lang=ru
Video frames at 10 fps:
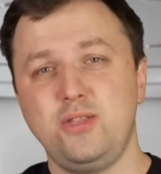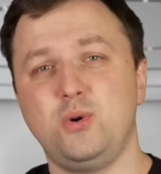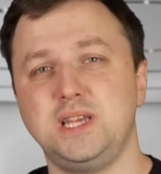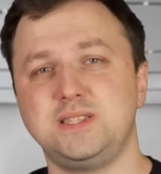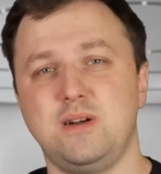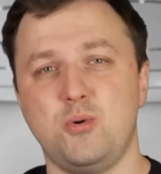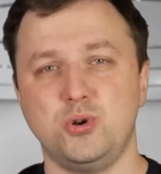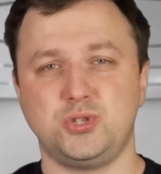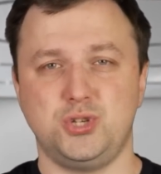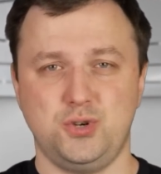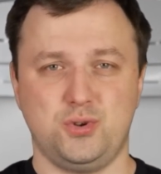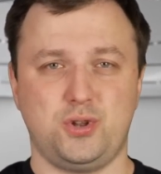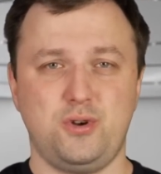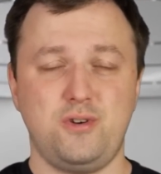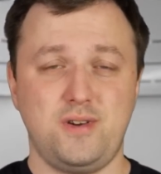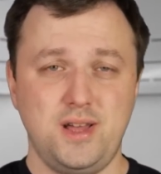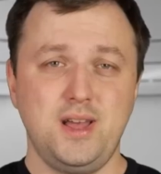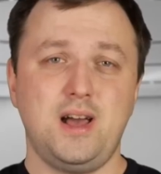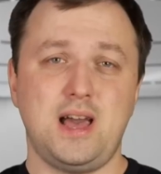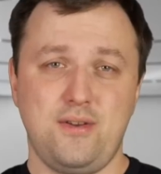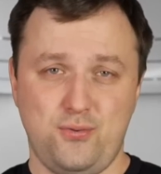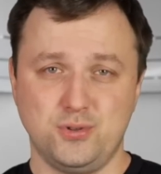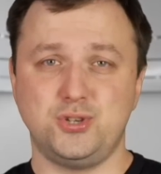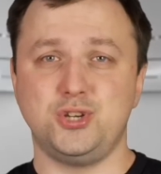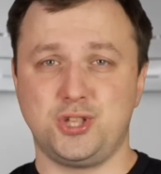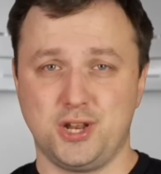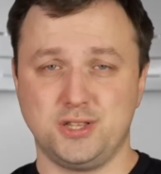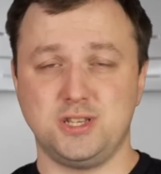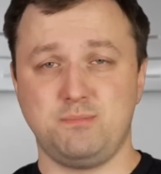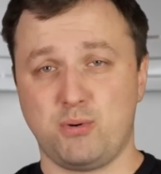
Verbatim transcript: Но если вам хочется чего-то нового, iPhone 14